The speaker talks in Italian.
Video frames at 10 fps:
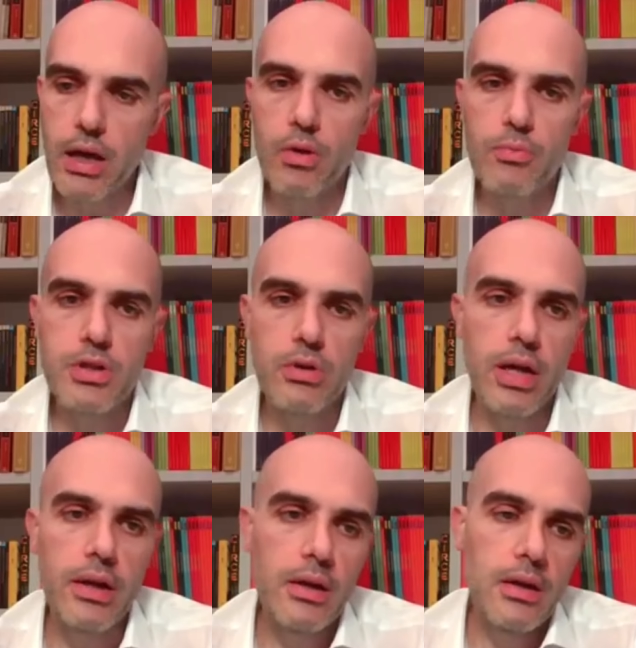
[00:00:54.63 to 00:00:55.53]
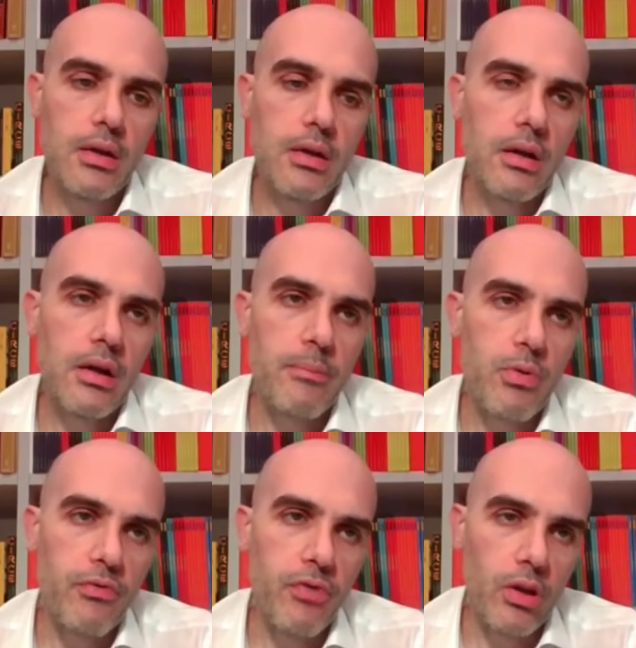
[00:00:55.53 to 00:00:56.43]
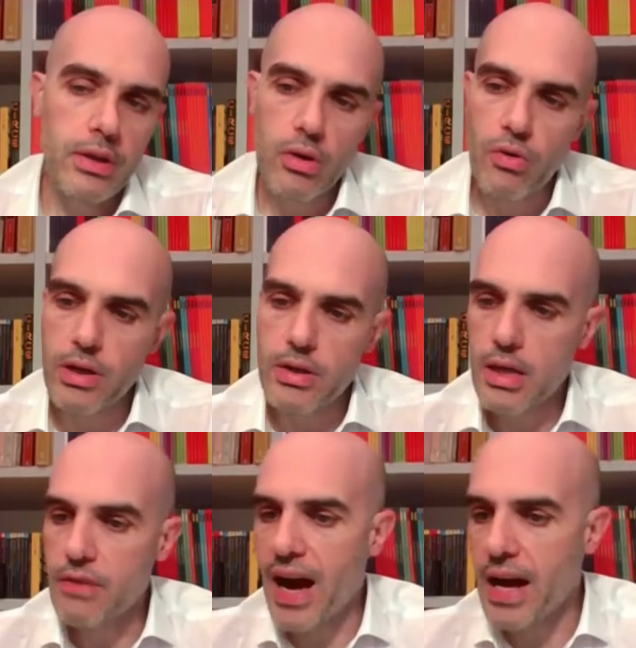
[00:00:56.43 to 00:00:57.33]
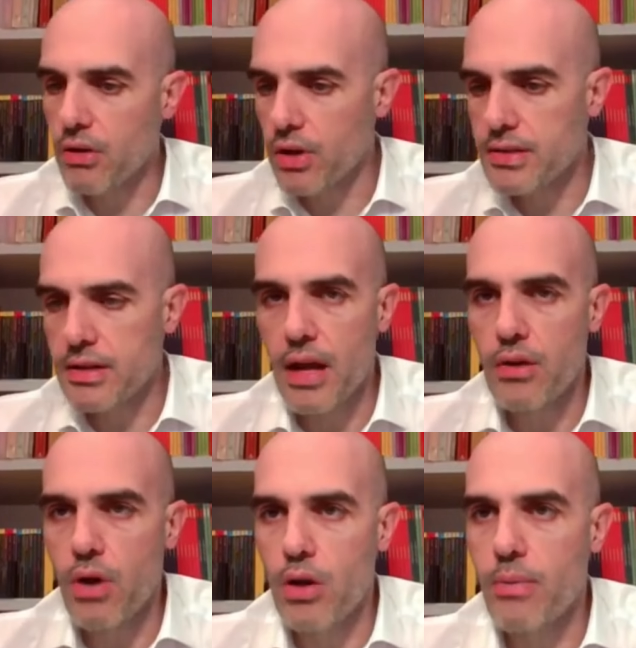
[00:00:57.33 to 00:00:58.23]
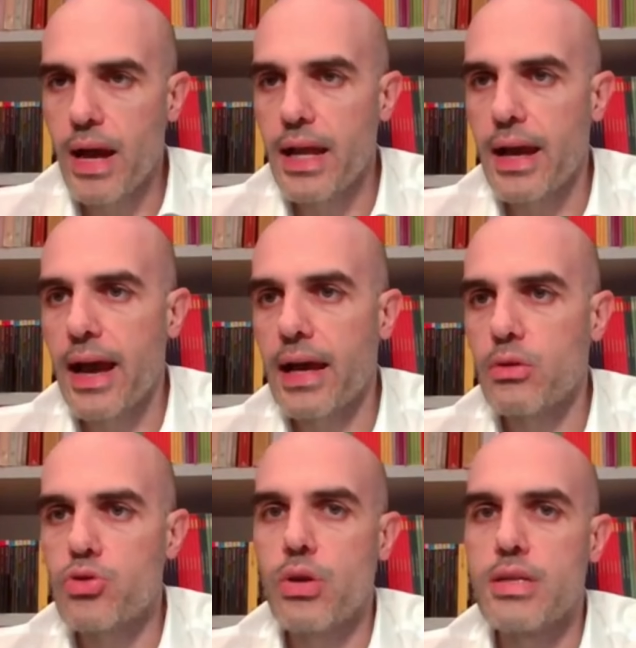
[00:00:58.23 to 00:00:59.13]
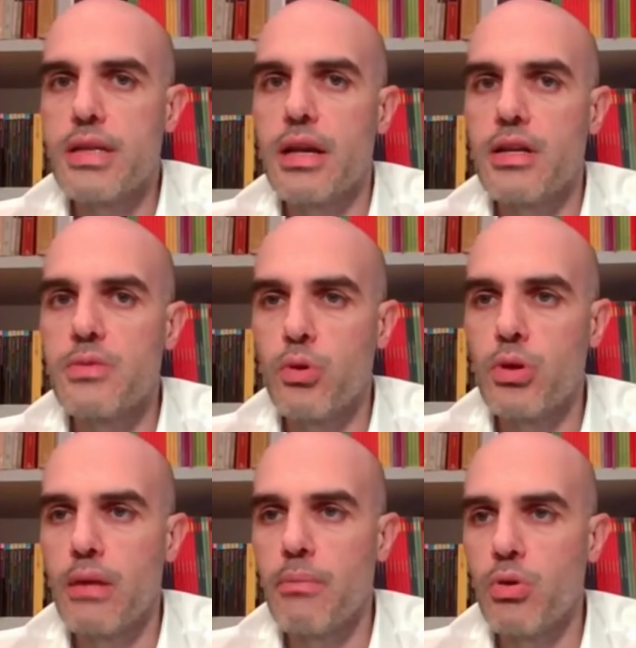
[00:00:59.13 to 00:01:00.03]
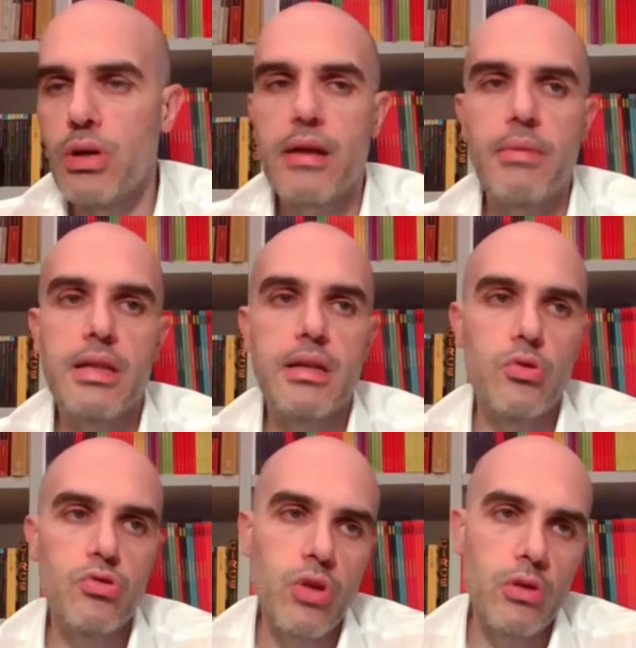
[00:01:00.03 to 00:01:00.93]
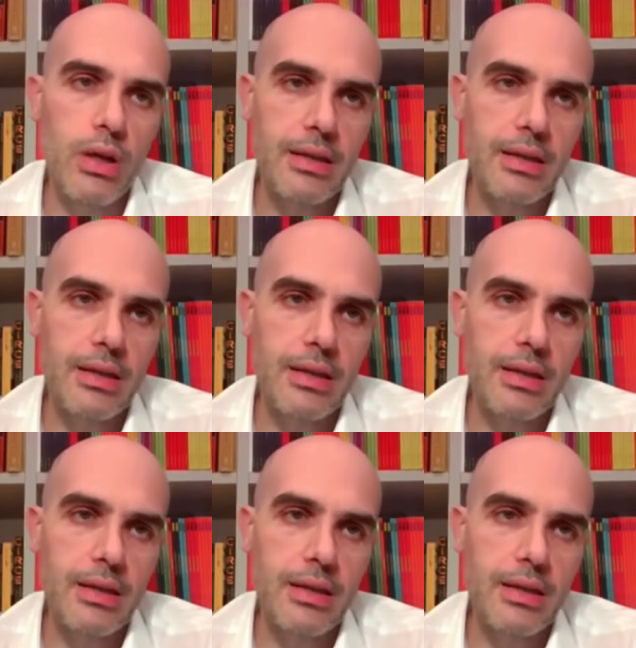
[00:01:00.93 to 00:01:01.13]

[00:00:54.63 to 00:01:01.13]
che è l'opzione che più volte governo, i vari governi israeliani non hanno mai negato, cioè Israele risponderebbe nuclearmente non solo ad un